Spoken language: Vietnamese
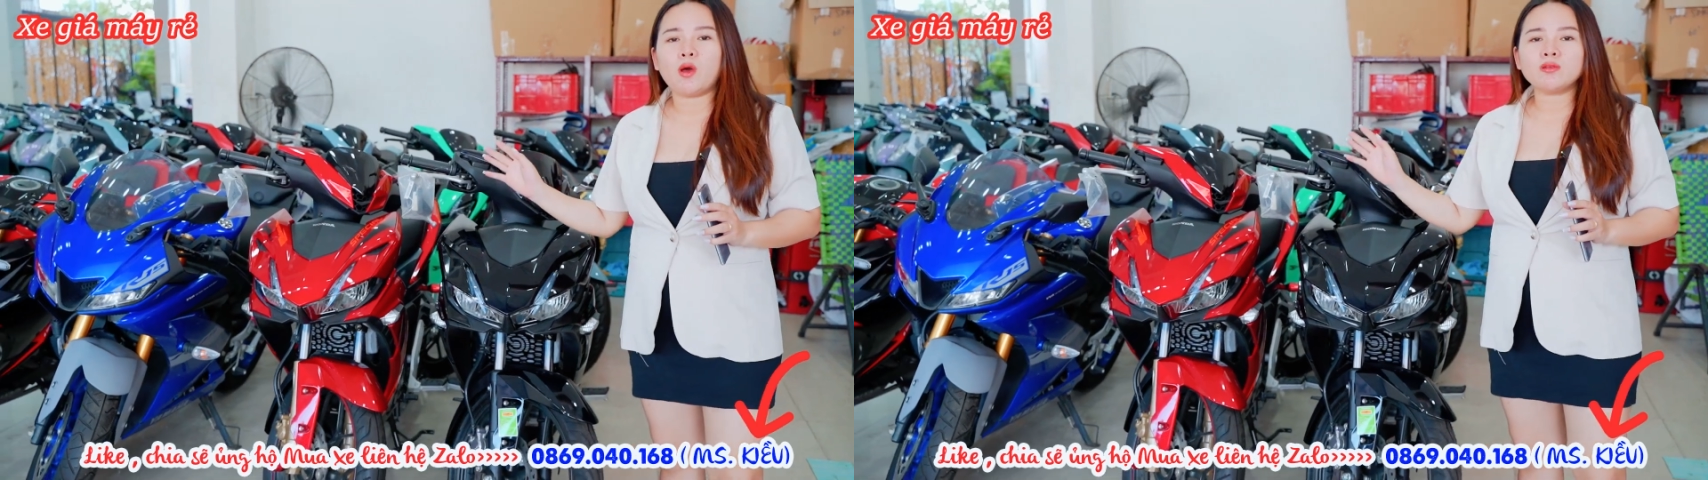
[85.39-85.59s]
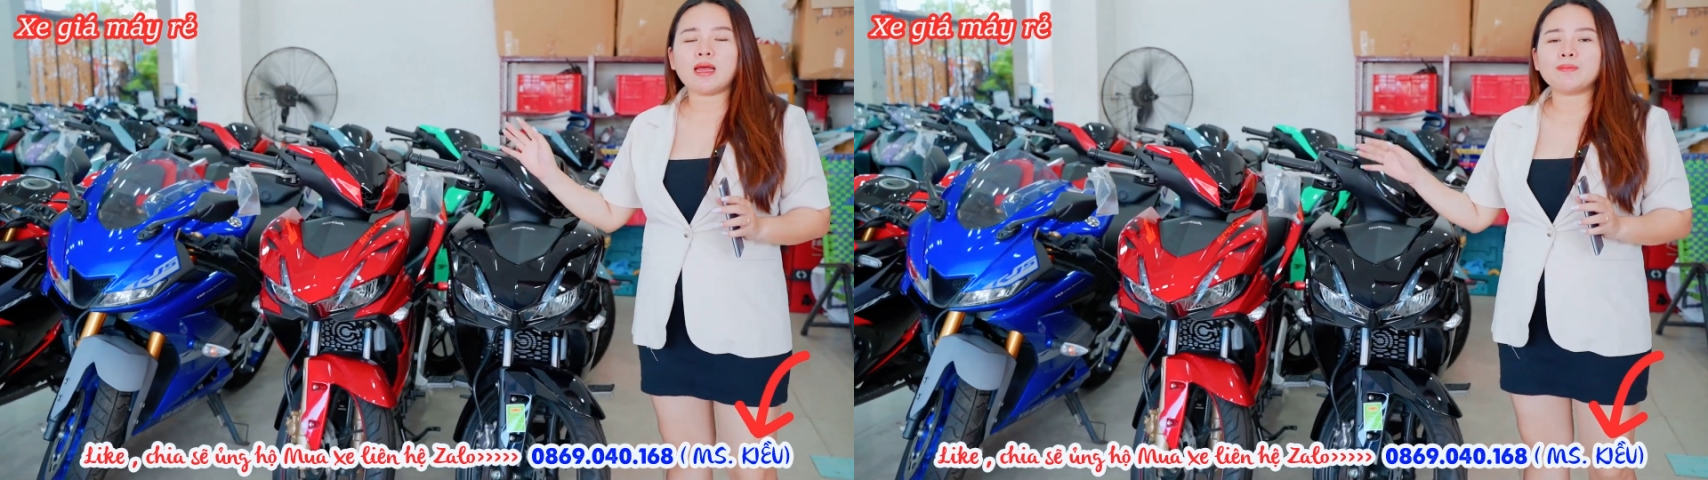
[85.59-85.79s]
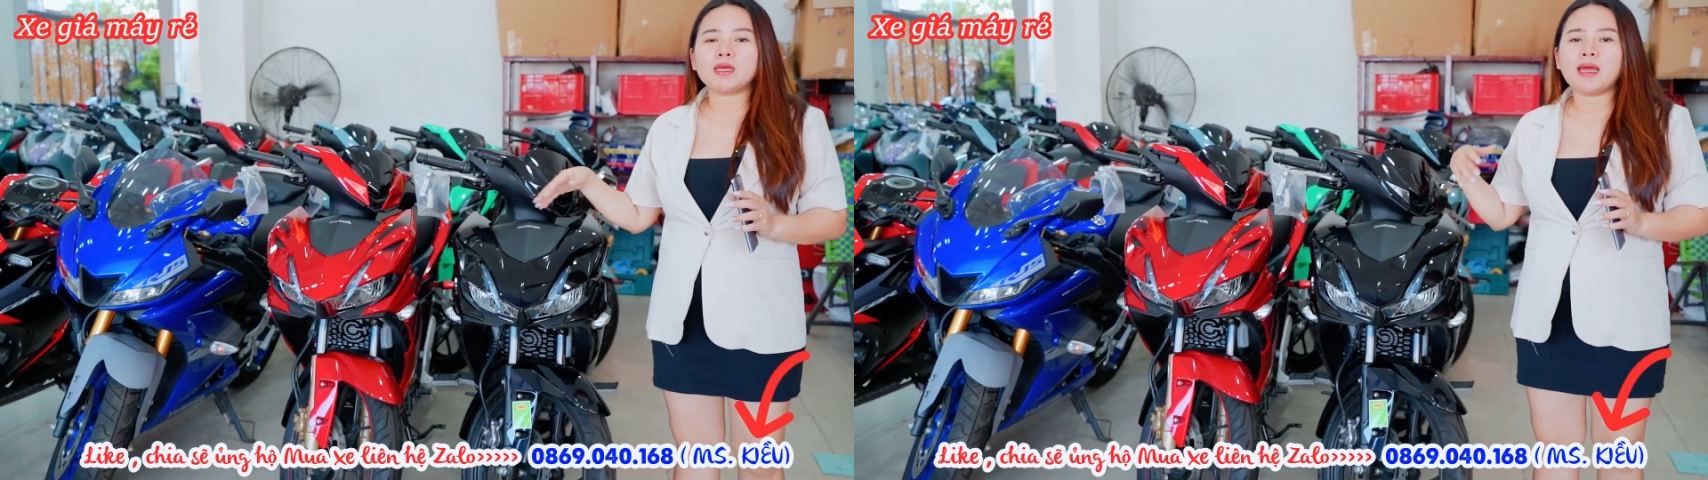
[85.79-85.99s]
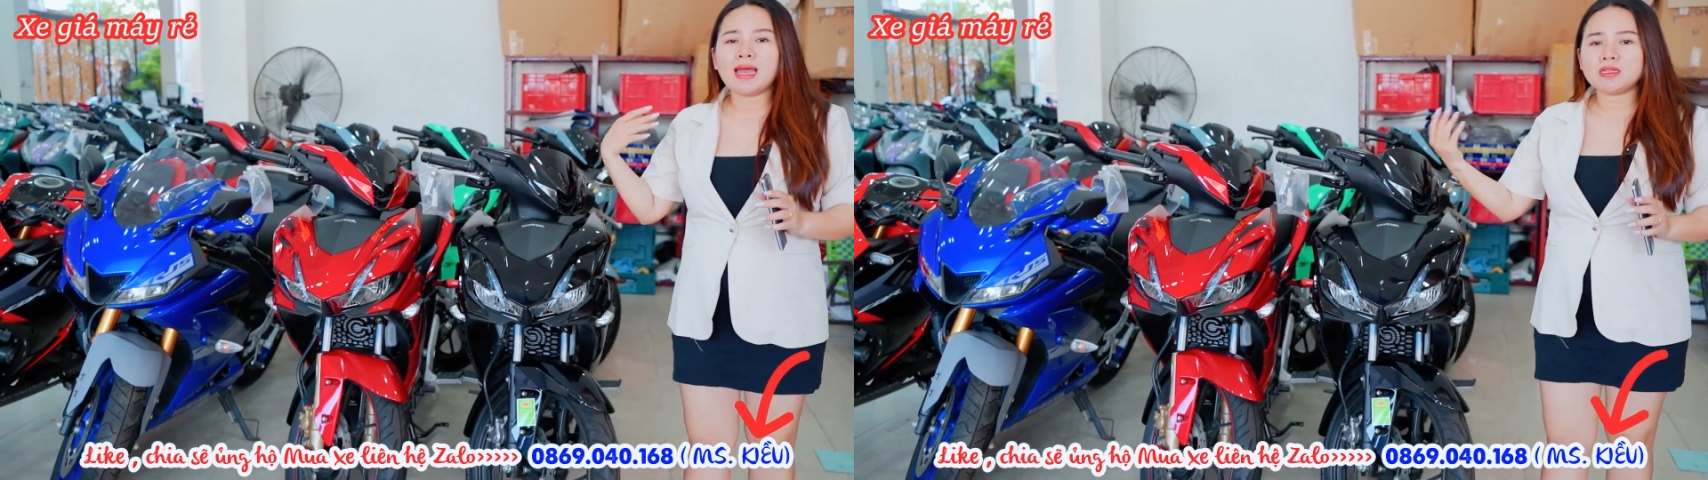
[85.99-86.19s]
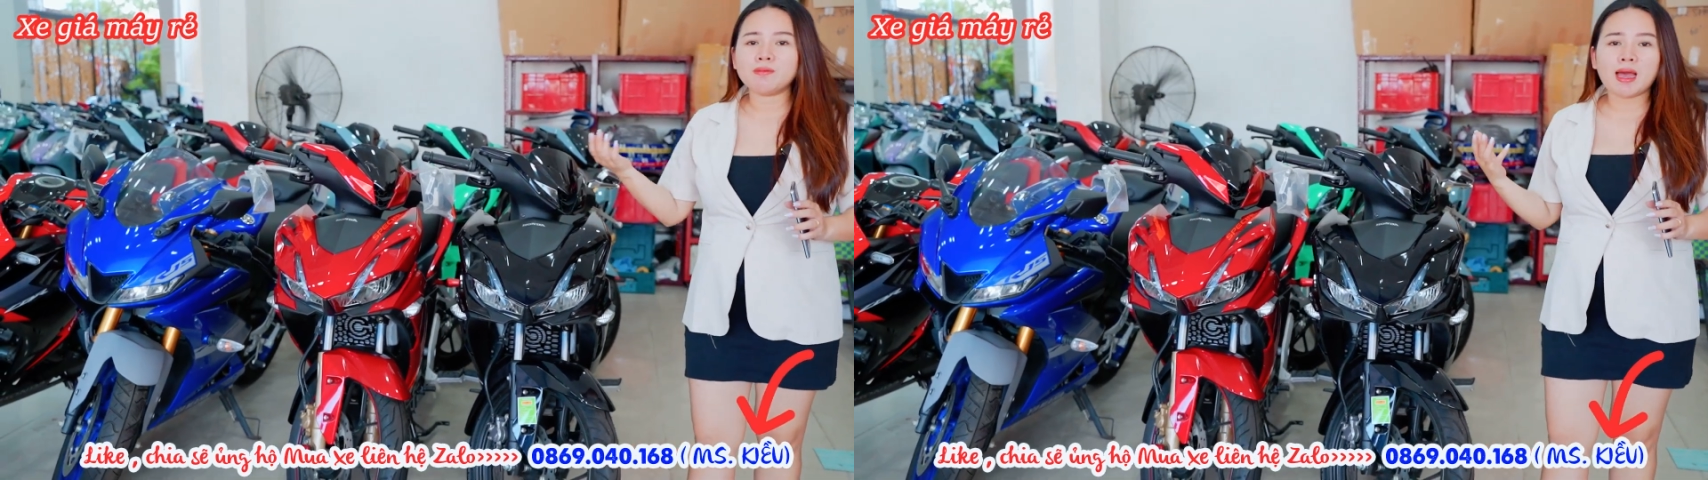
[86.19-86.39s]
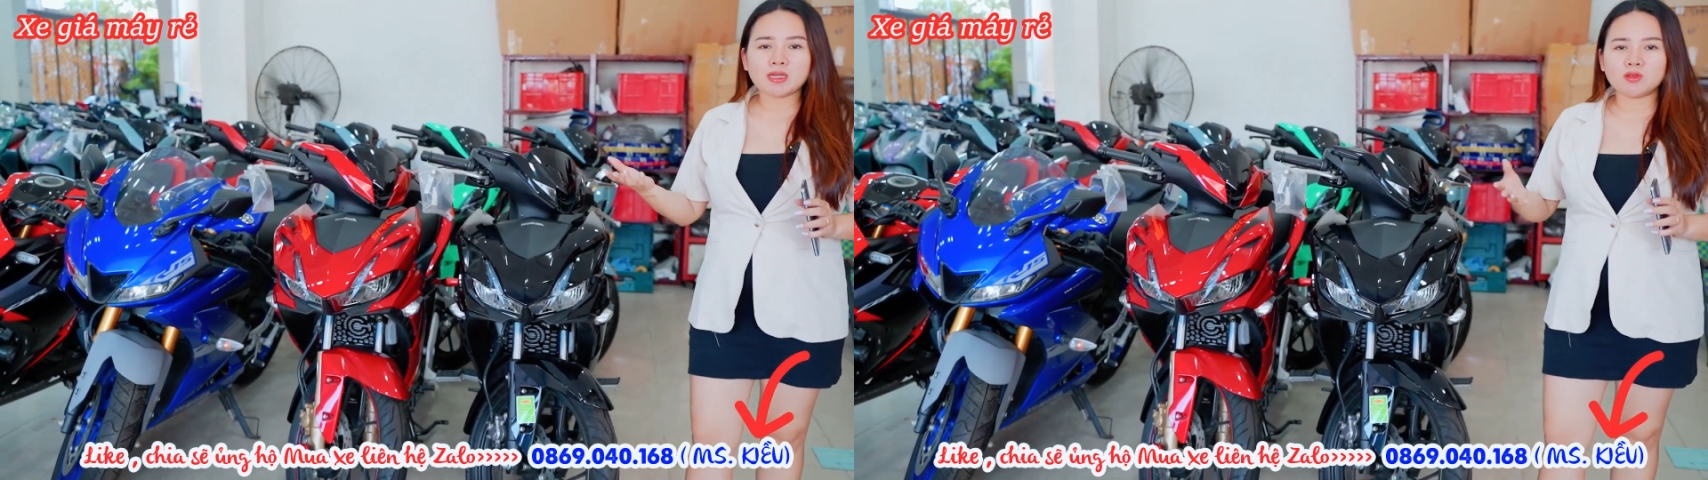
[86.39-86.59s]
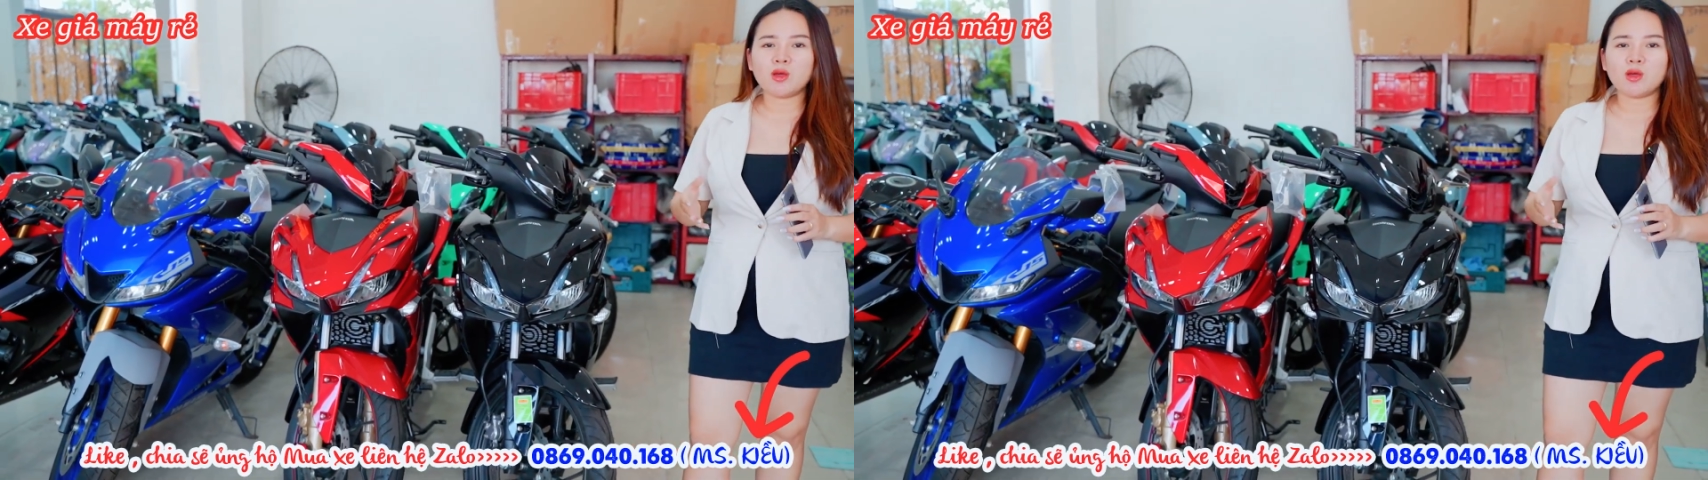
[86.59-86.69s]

khoảng tầm từ 2 tới 3 triệu